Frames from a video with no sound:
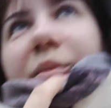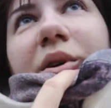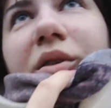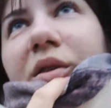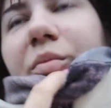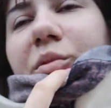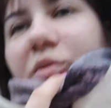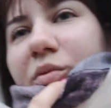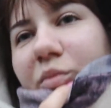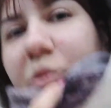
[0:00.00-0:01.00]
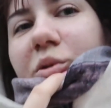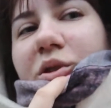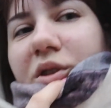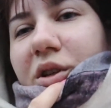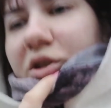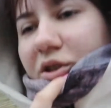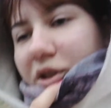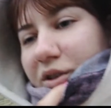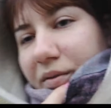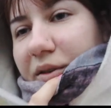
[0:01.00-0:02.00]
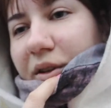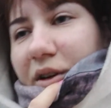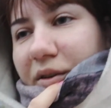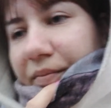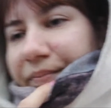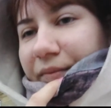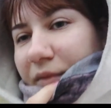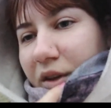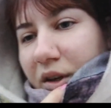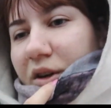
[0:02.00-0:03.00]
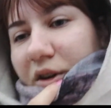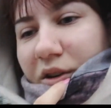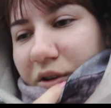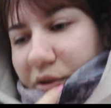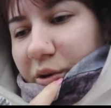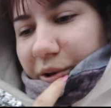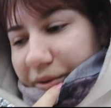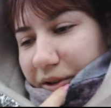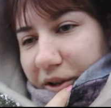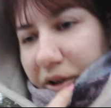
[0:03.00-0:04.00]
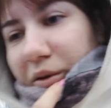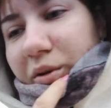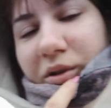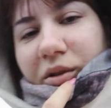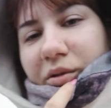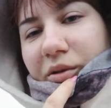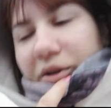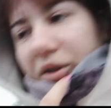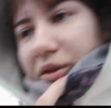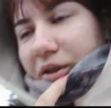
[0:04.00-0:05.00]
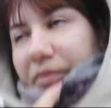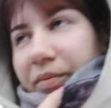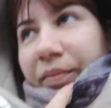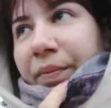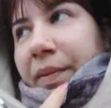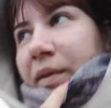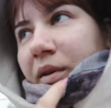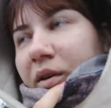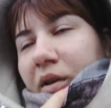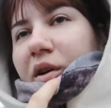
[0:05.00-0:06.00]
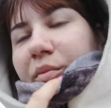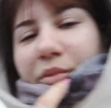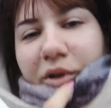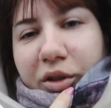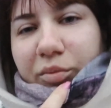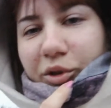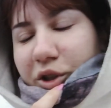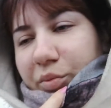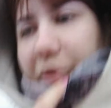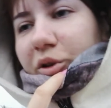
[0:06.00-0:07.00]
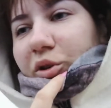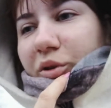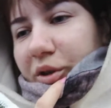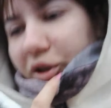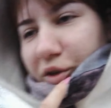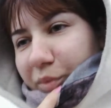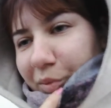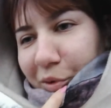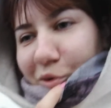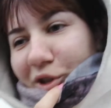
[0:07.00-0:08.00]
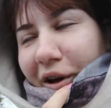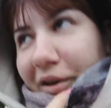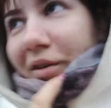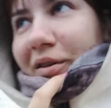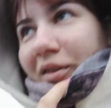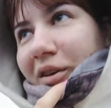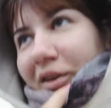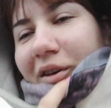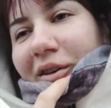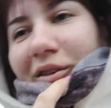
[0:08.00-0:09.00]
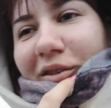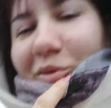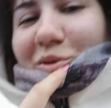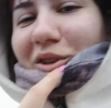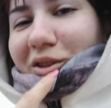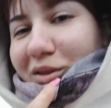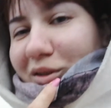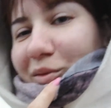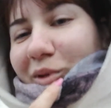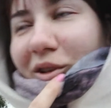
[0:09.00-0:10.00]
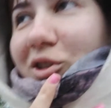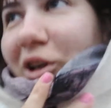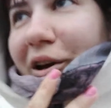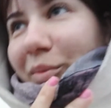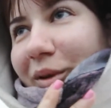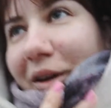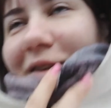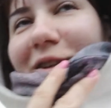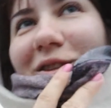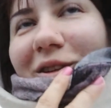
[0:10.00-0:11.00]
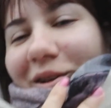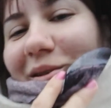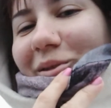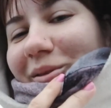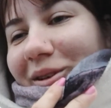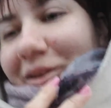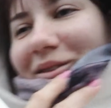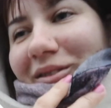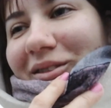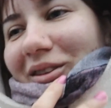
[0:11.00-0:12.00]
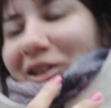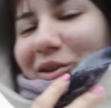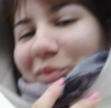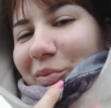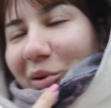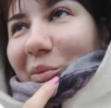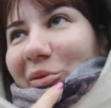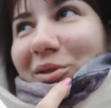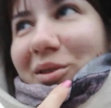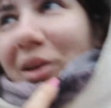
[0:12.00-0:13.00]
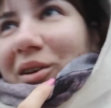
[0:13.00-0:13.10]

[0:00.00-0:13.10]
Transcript: Поэтому буду сидеть, ждать звонка. Кофе нету, закончился. Поэтому сейчас приду и попью чай. У Дениса там этот чай подарочный, клевый. Надо попробовать.